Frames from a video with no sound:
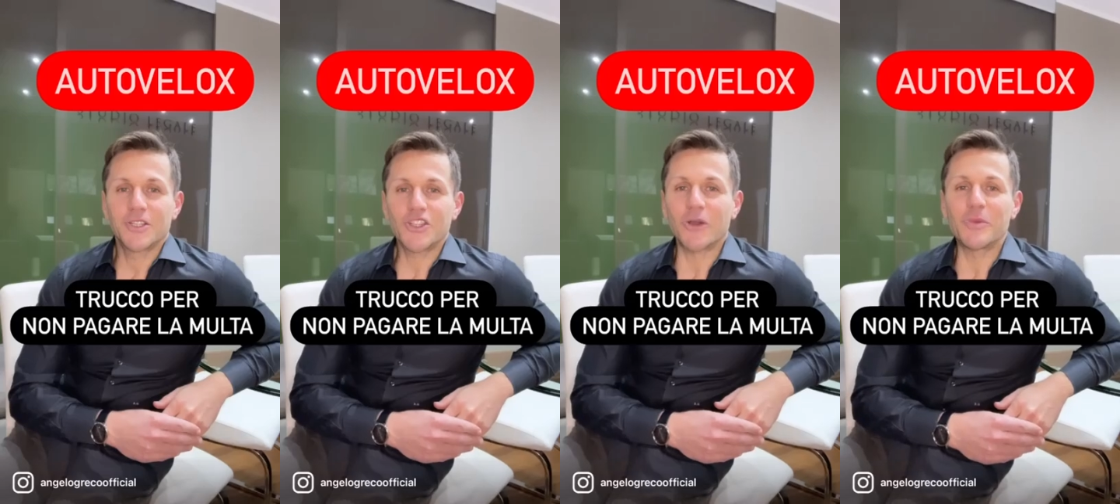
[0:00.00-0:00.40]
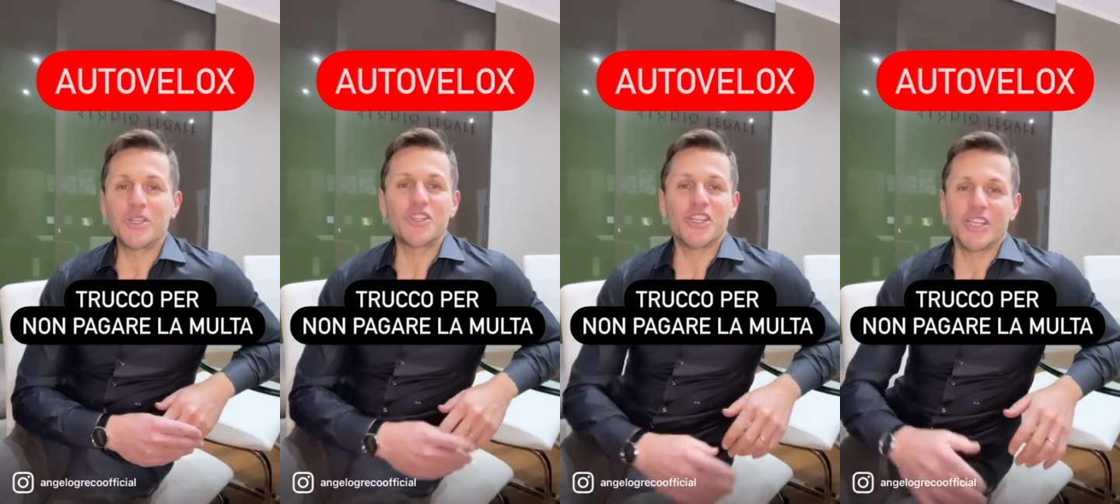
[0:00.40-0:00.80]
Ciao
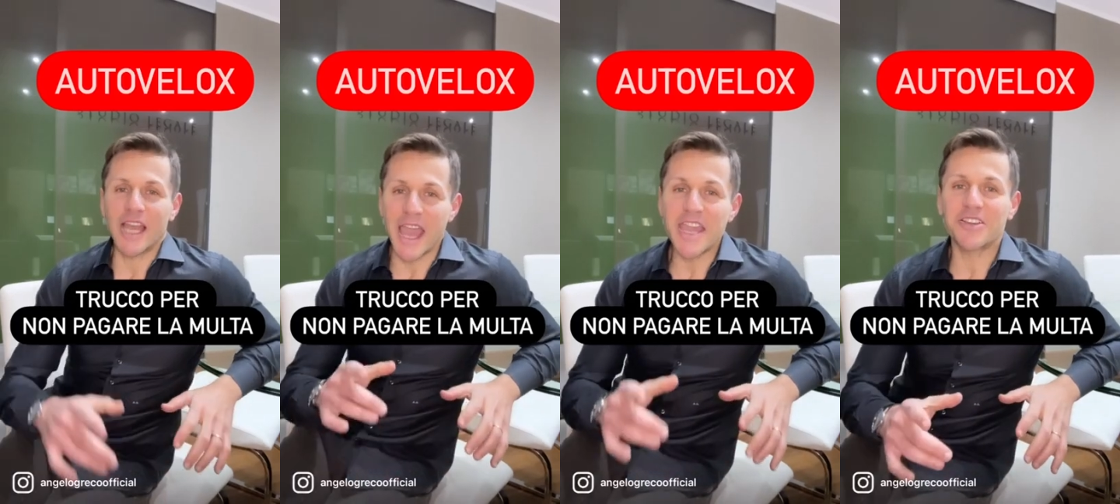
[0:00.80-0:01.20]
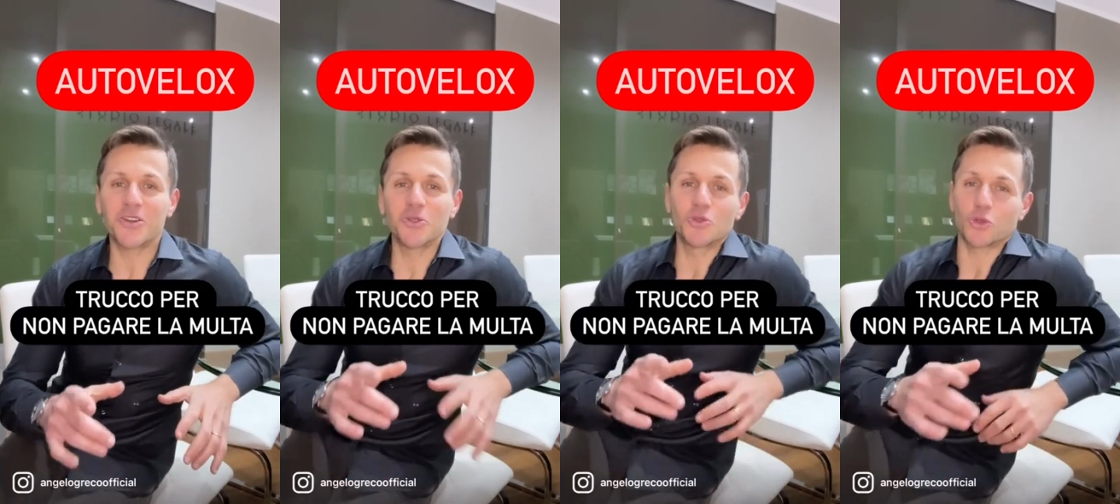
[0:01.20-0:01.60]
amici,
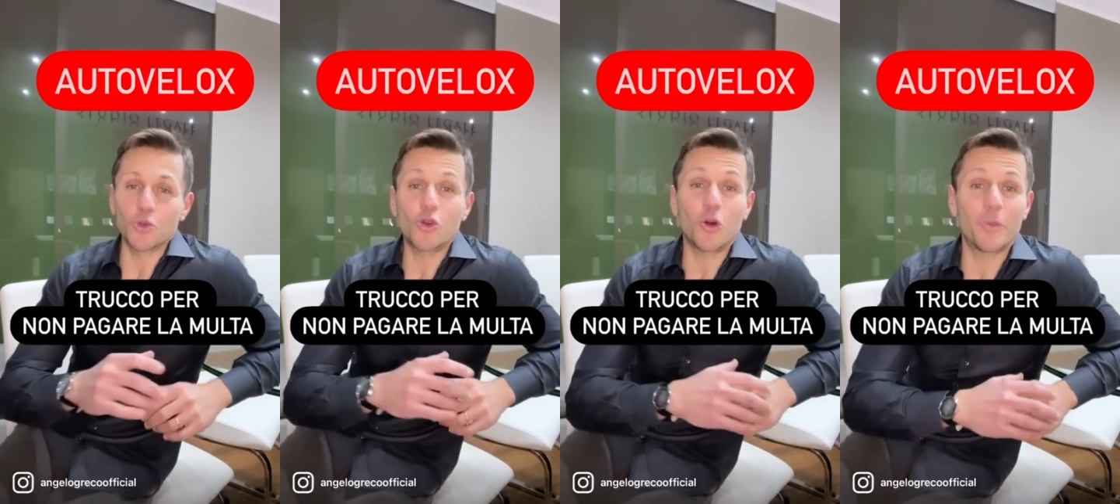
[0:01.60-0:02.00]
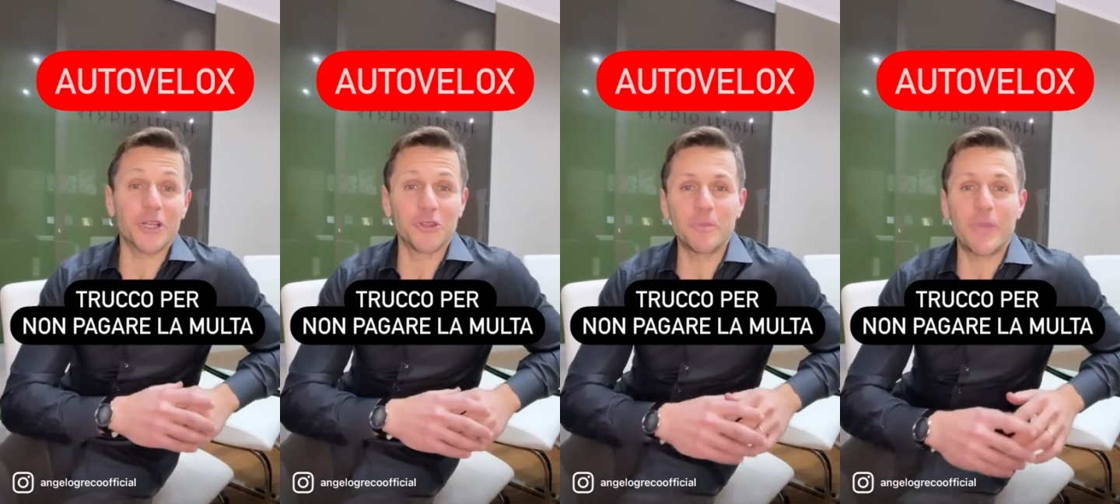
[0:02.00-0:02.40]
ecco un trucco
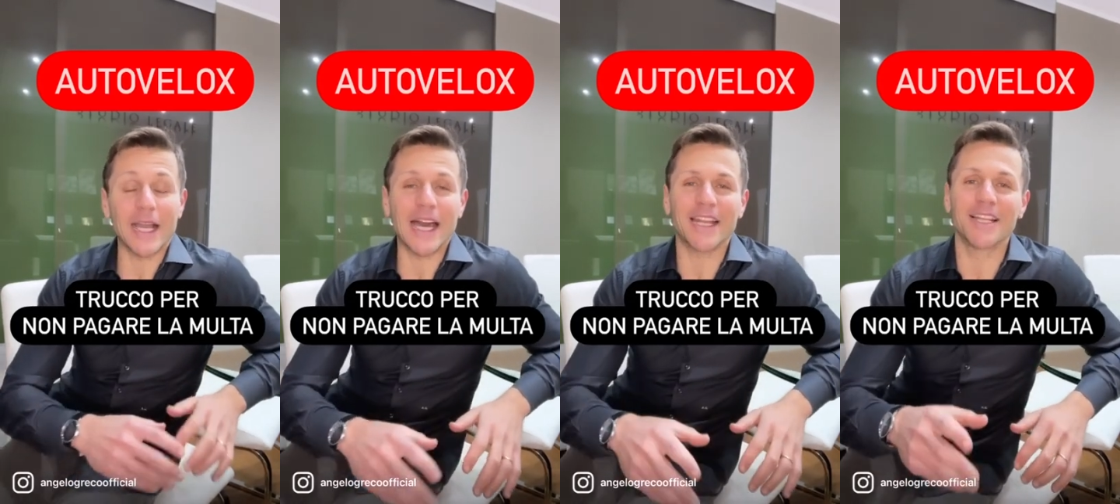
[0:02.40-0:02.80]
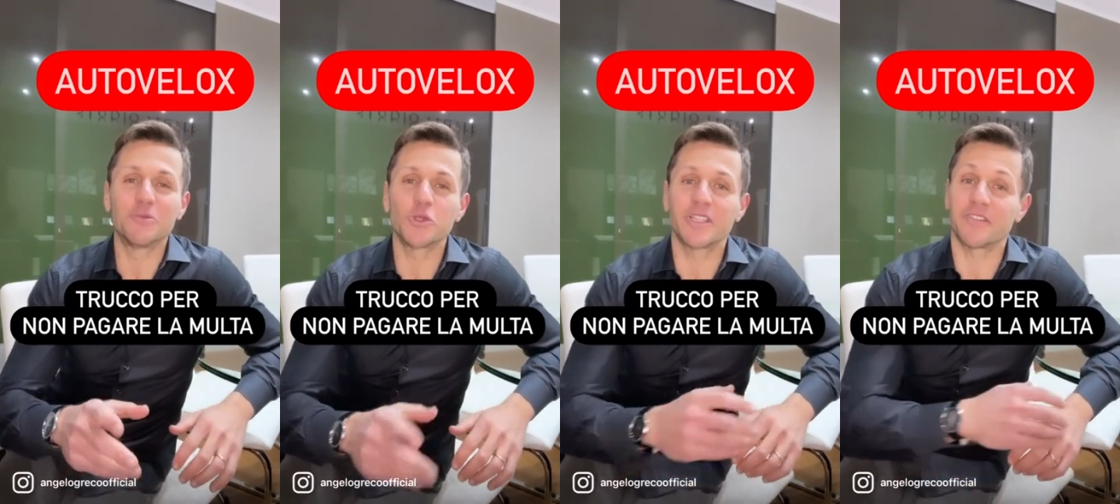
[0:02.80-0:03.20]
per non pagare le
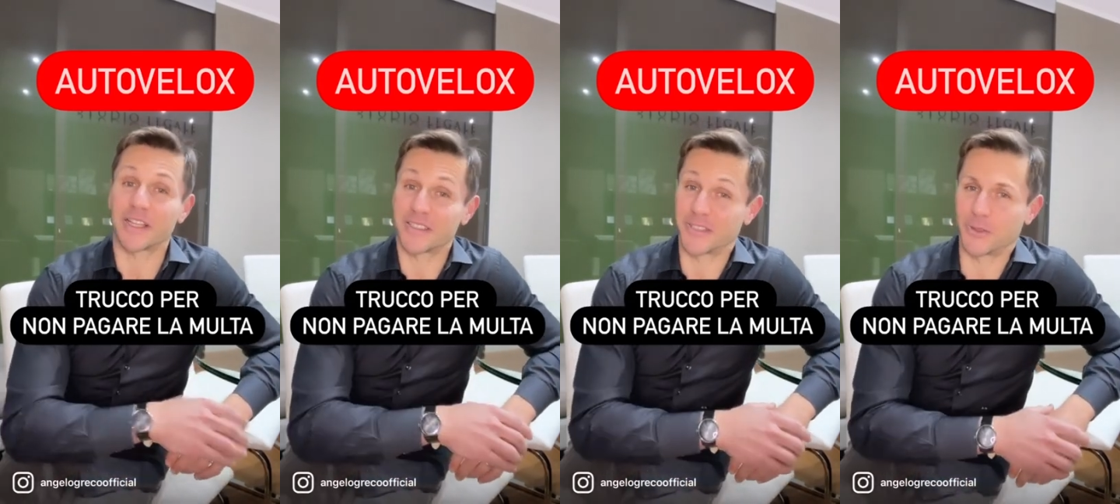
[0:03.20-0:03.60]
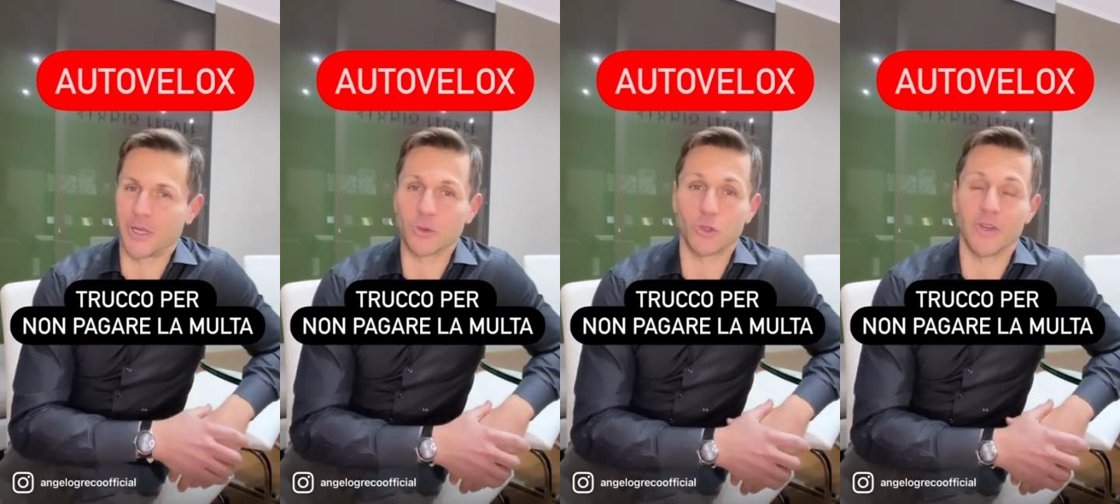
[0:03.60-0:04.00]
multe fatte con
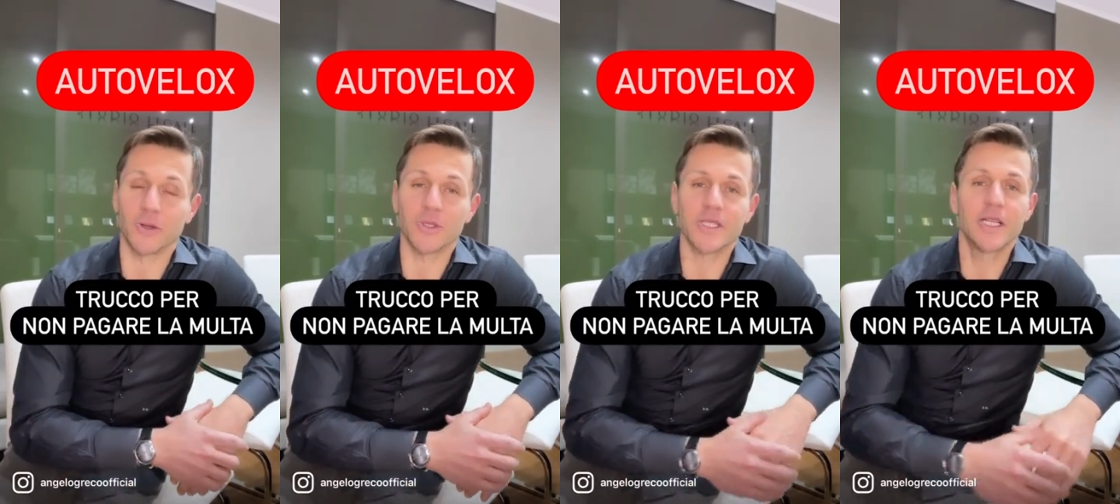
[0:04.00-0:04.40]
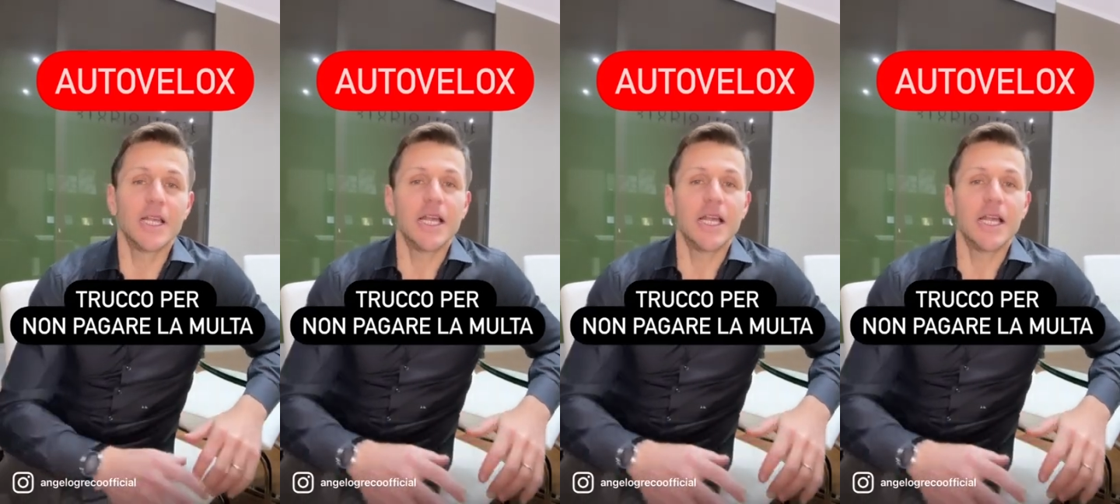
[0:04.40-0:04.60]
l'autovelox.